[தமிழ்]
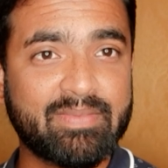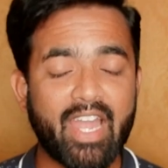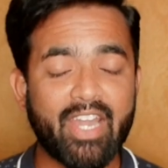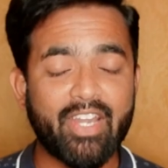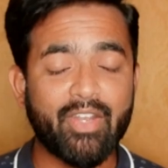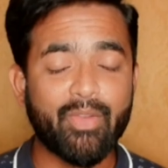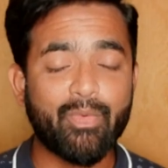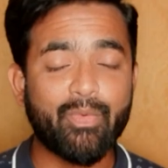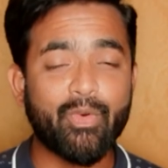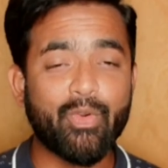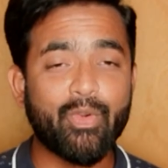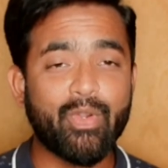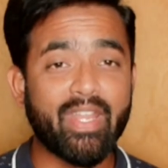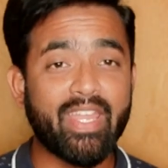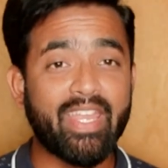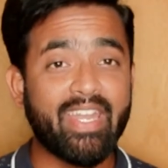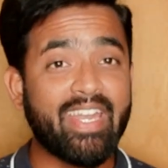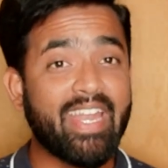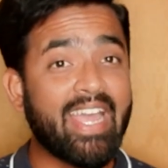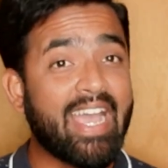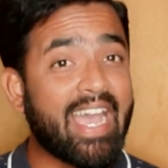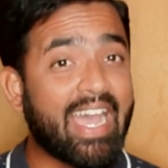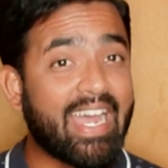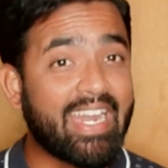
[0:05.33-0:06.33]
அண்டர்
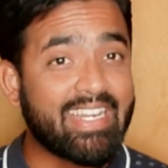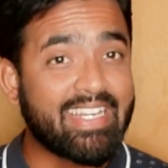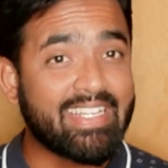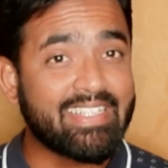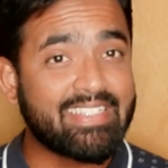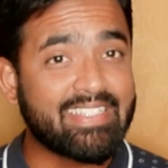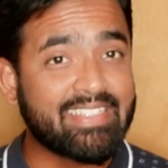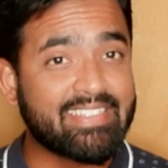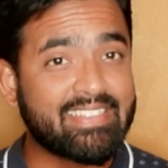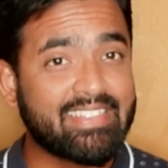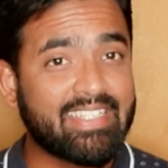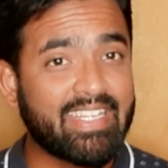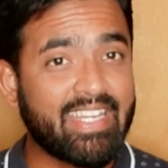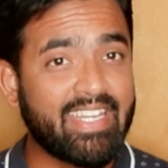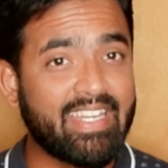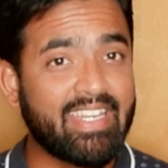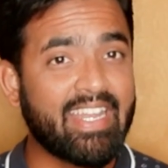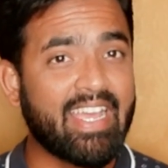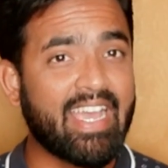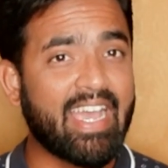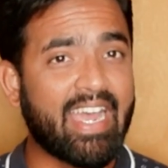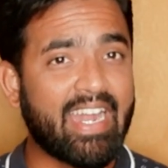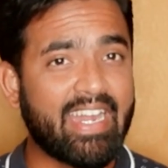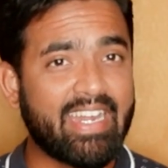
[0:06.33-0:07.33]
ஃபோர்டீன் அண்டர் சிக்ஸ்டீன்
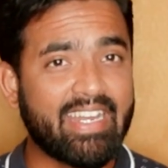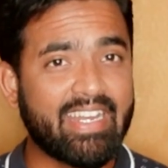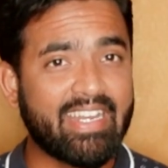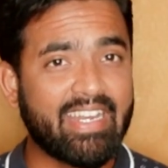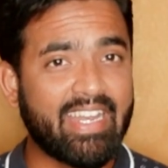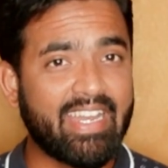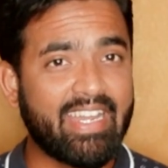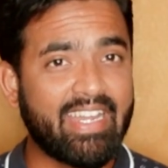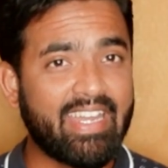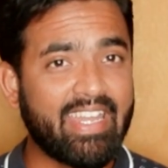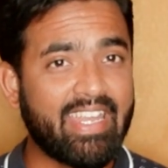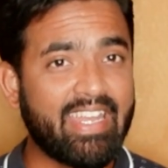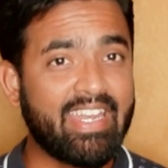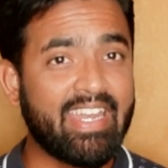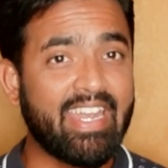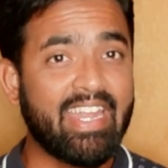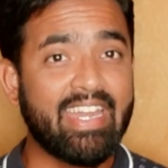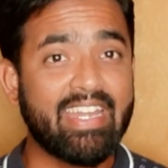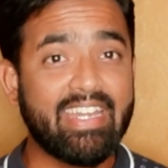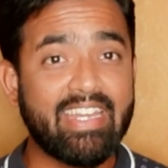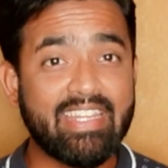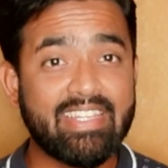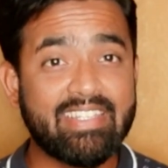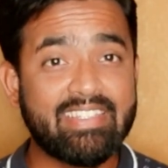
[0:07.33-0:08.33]
அண்டர் நைன்டீன்
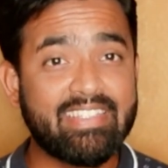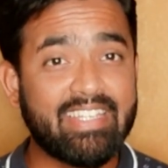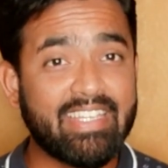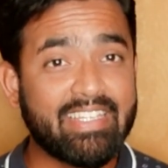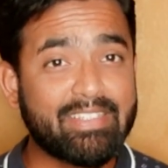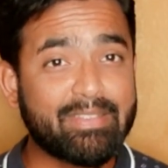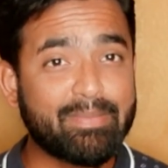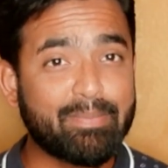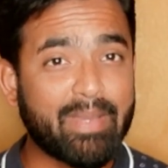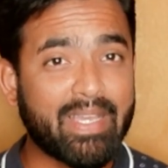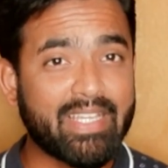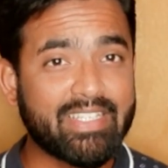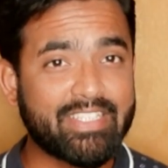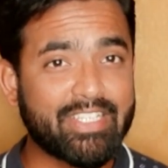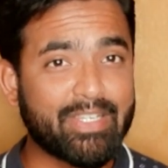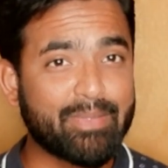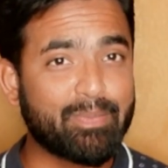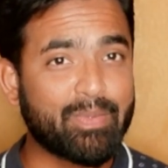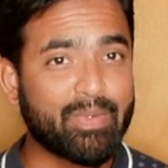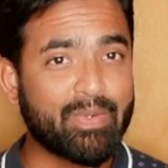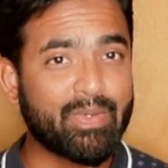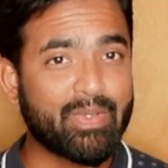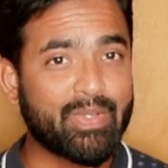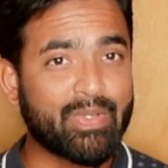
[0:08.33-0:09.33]
டிஸ்ட்ரிக்ஸ் மேட்ச்
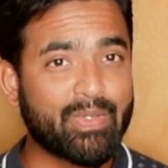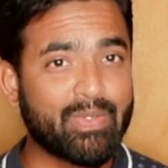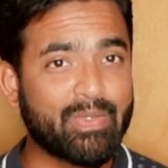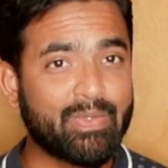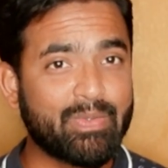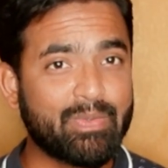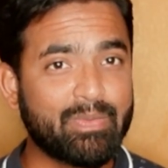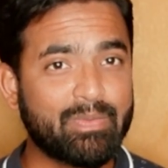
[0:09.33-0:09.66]
எப்போ வரும்